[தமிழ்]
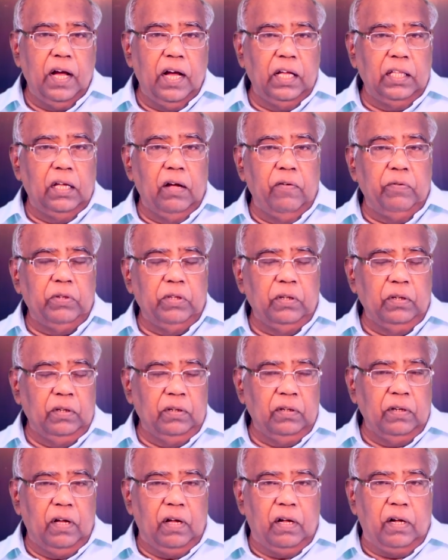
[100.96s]
அதாவது
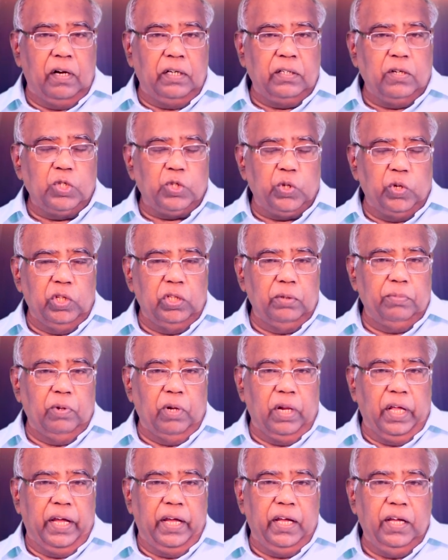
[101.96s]
ஆண்டு சொன்னது
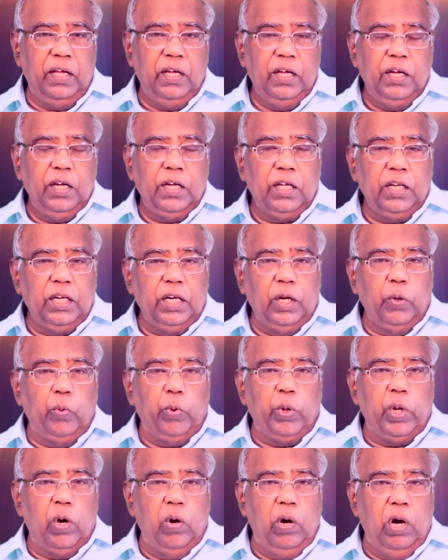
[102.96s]
போல நீ
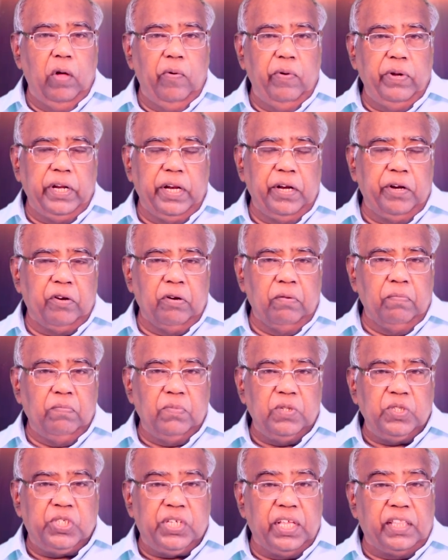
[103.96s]
உயிருள்ளவன் என்றும்
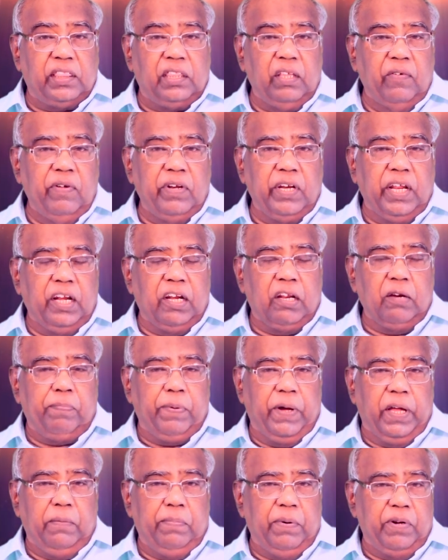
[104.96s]
செத்தவன் என்று
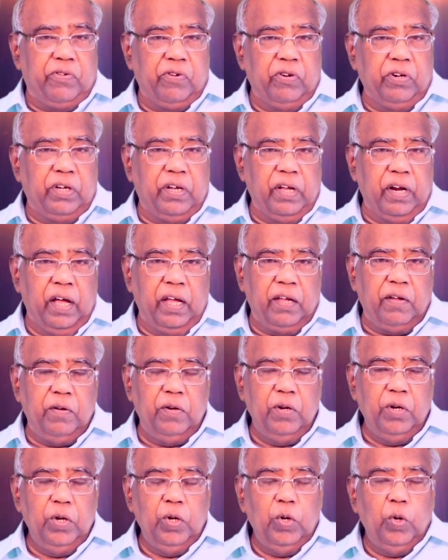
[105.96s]
பெயர் பெற்றிருக்கிறாய்
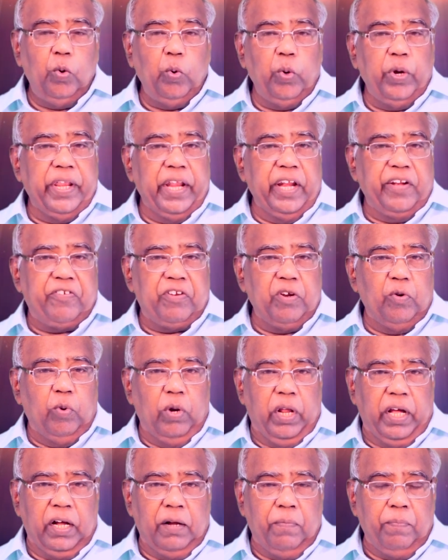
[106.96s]
உயிரற்ற
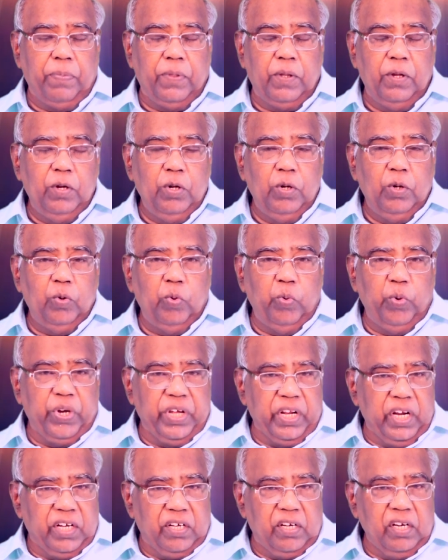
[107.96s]
உலகம்
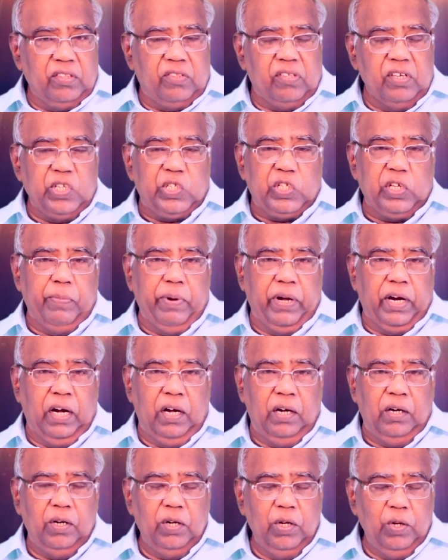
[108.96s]
உயிரற்ற
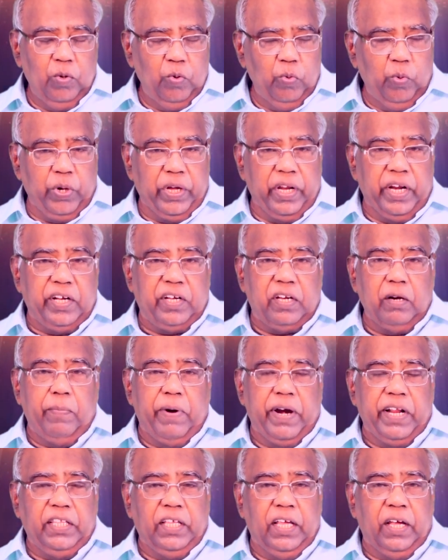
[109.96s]
திருச்சபைகள் உயிரற்ற
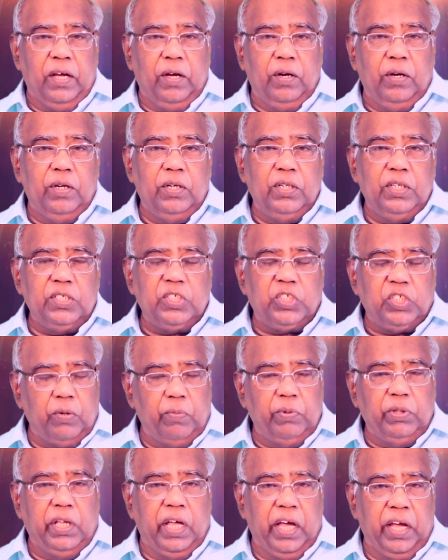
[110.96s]
மனித
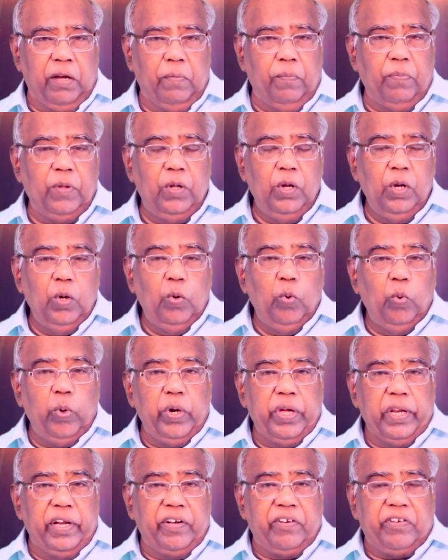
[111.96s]
சமுதாயம்
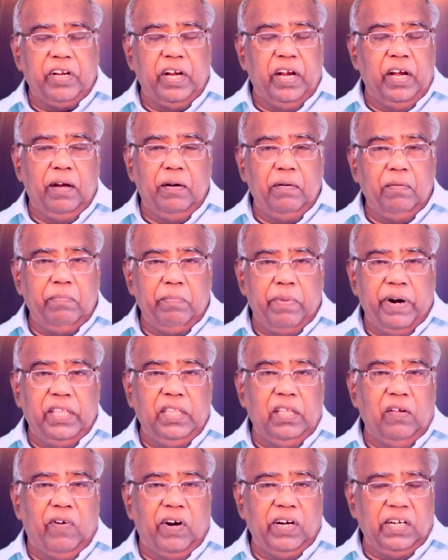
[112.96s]
உயிரற்ற
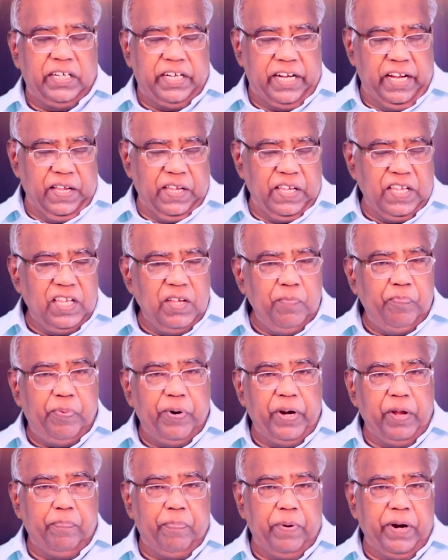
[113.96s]
மனித வாழ்க்கை
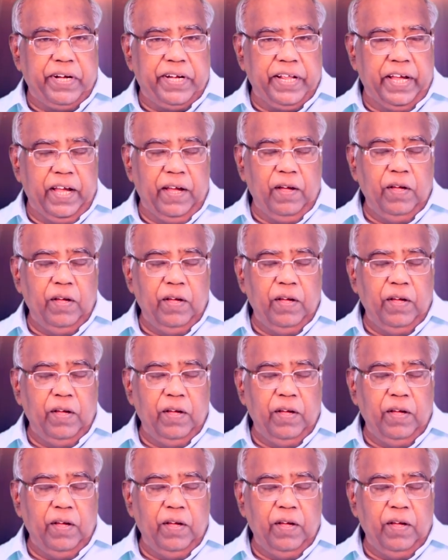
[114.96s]
இப்படிப்பட்ட